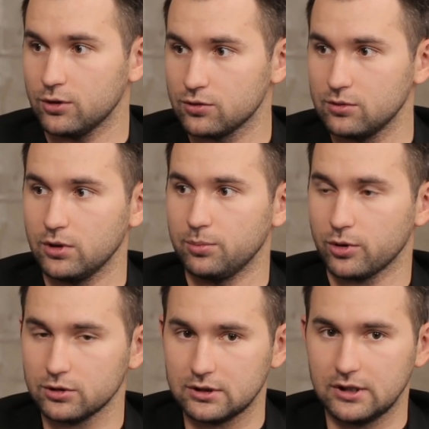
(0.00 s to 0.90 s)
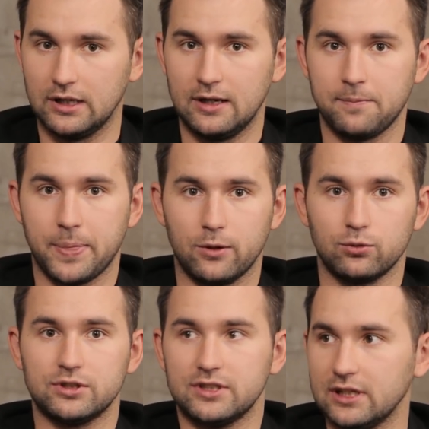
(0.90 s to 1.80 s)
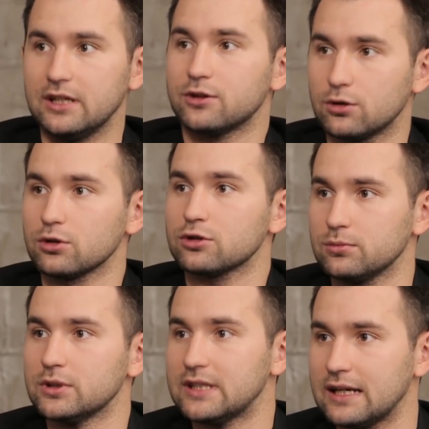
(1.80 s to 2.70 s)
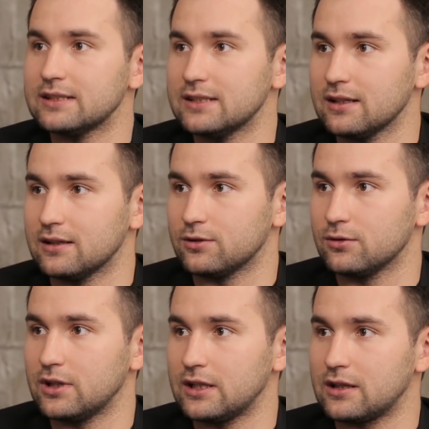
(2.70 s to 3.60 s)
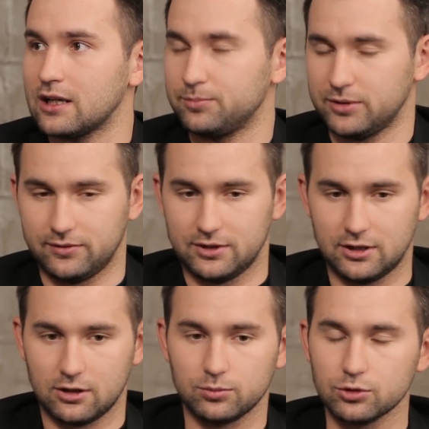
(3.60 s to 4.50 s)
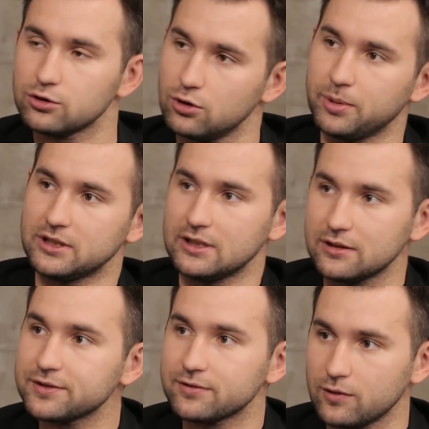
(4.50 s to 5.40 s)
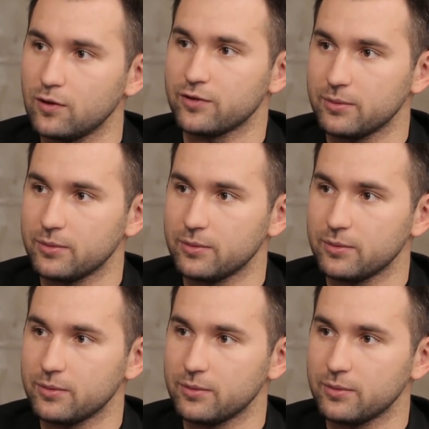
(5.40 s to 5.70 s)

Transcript: Мне нужно было просто усилить то, что мы и так делали, да. но на этот раз посвятить этому 100% своего